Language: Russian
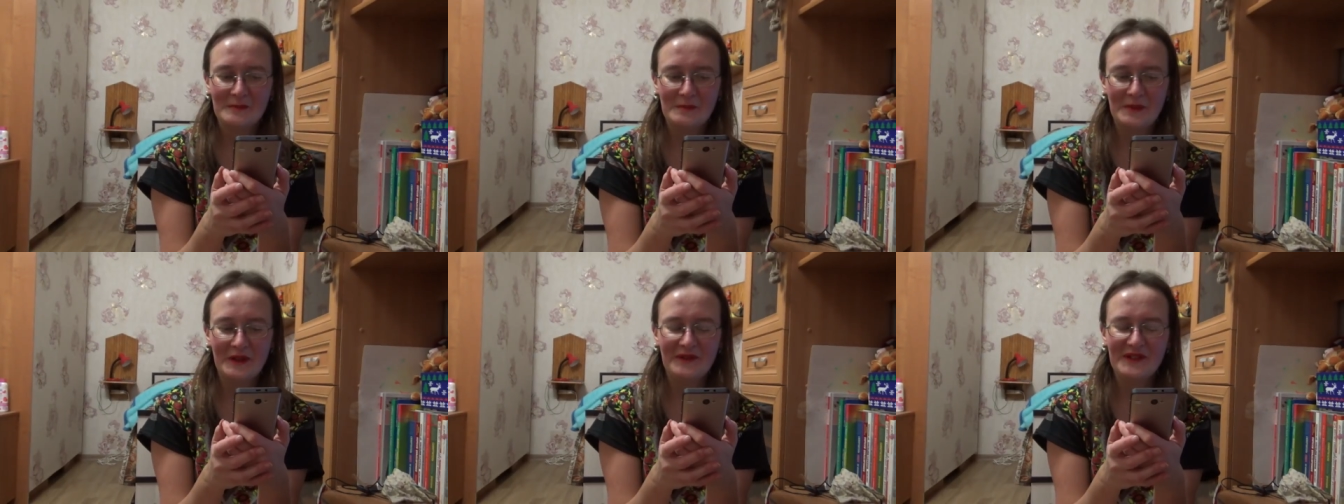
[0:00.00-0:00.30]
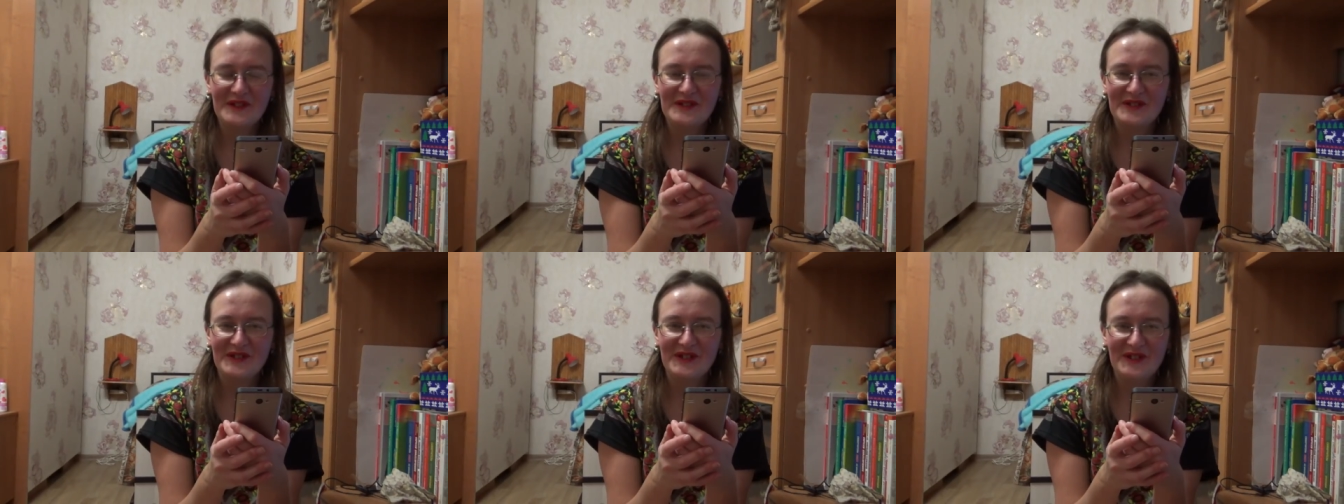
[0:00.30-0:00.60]

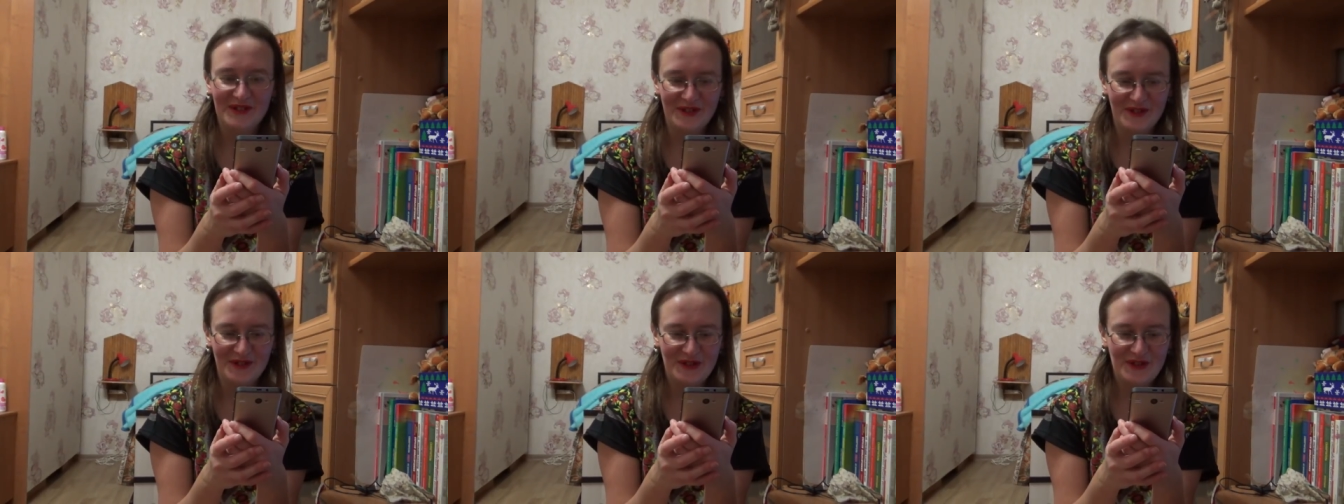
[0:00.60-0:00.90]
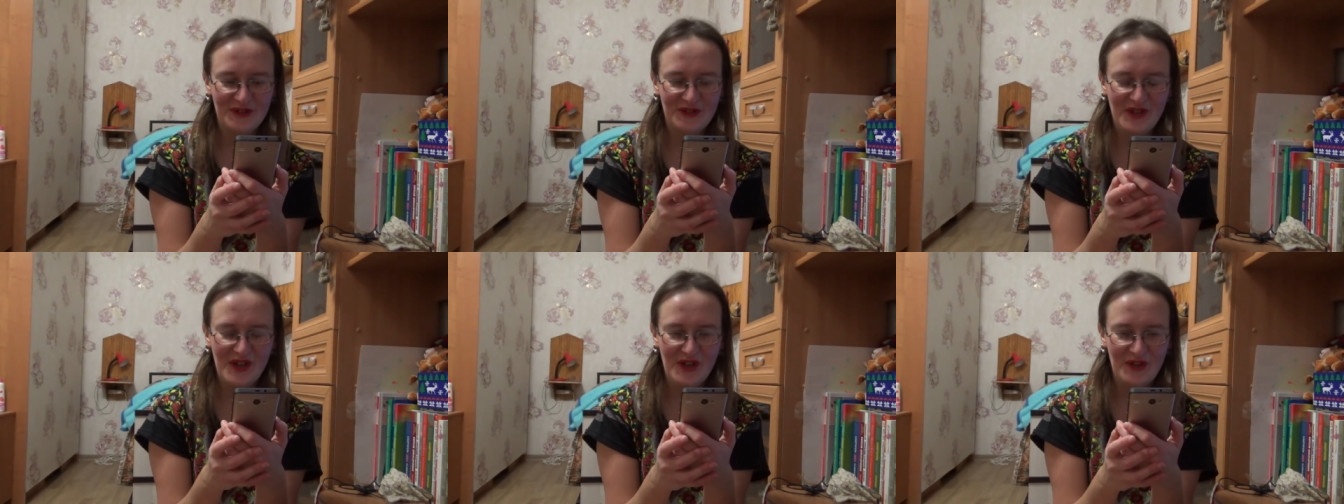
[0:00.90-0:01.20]
Привет, зритель.
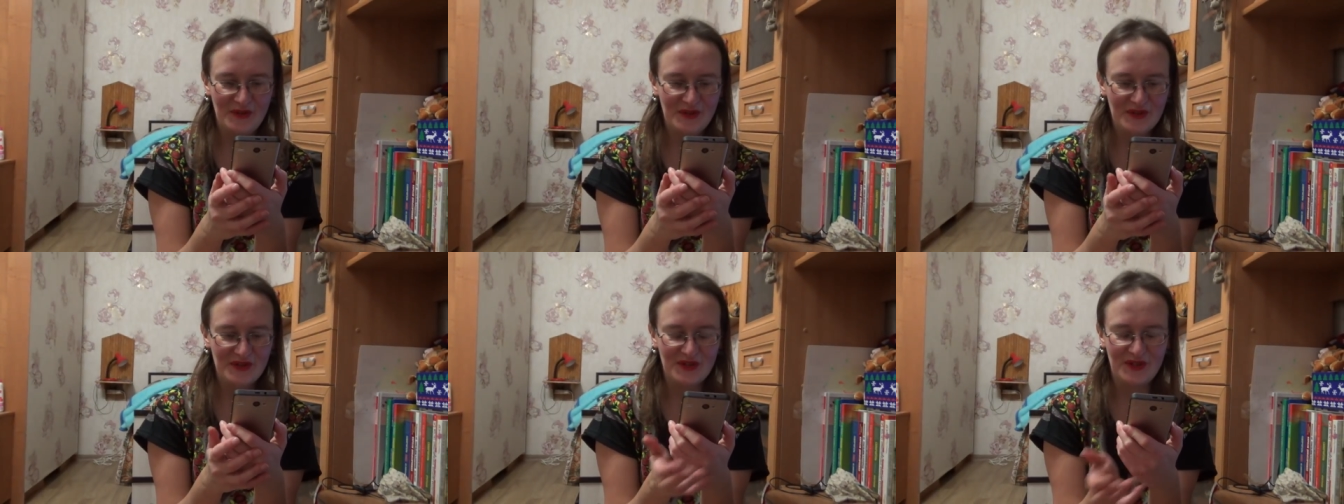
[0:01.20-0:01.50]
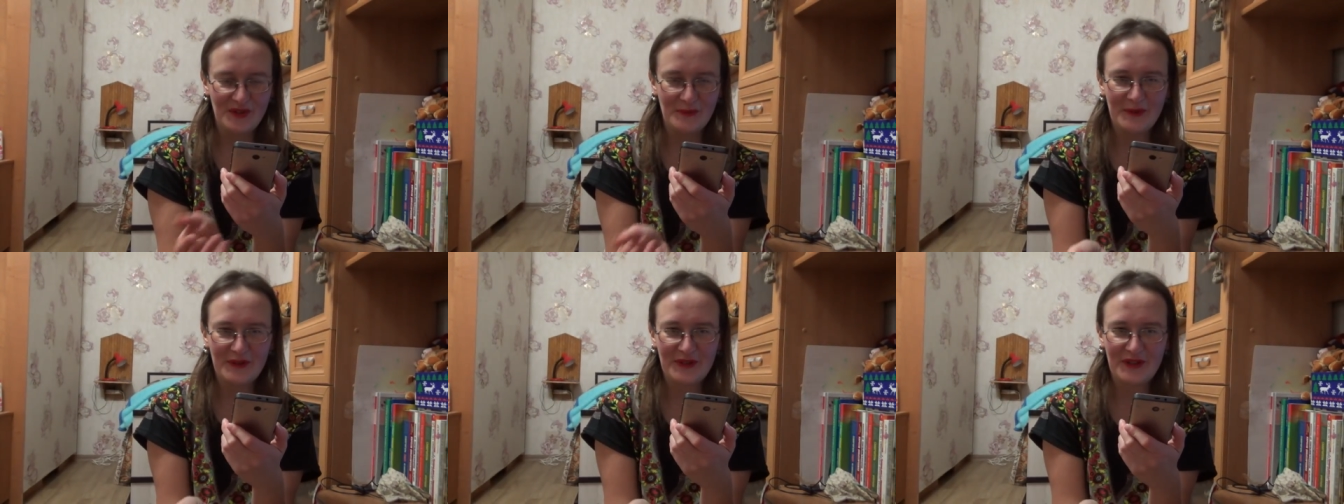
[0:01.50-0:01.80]
Не знаю,
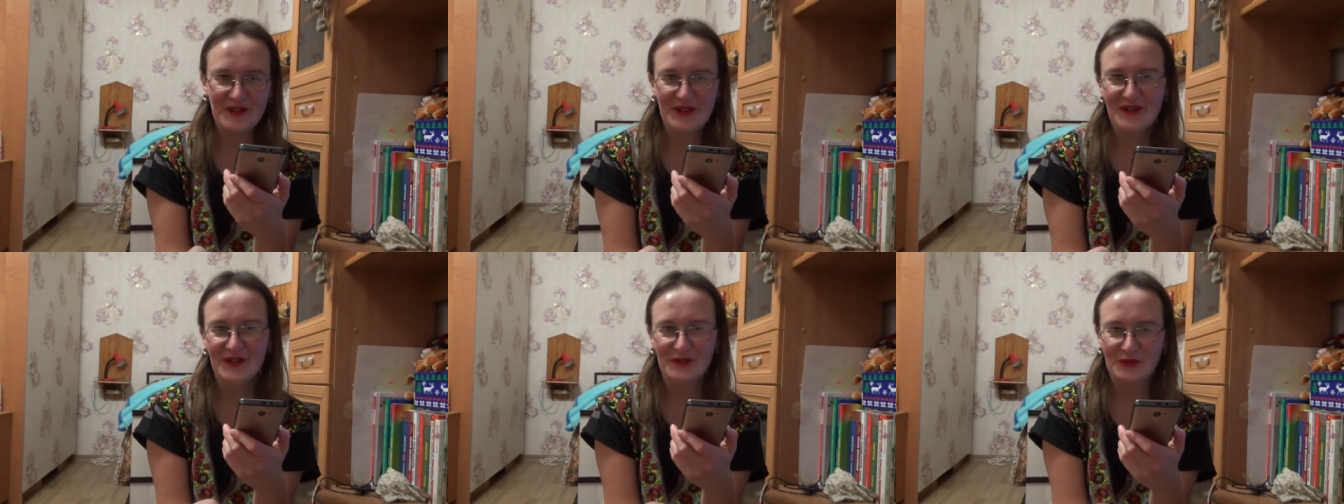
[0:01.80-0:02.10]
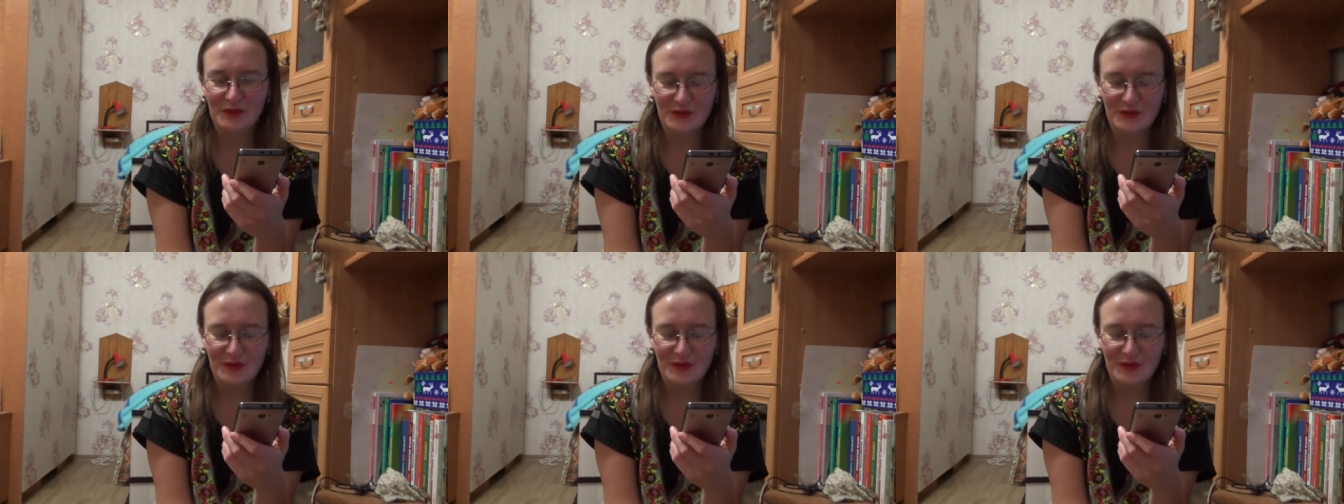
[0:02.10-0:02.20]
хватит ли батареи,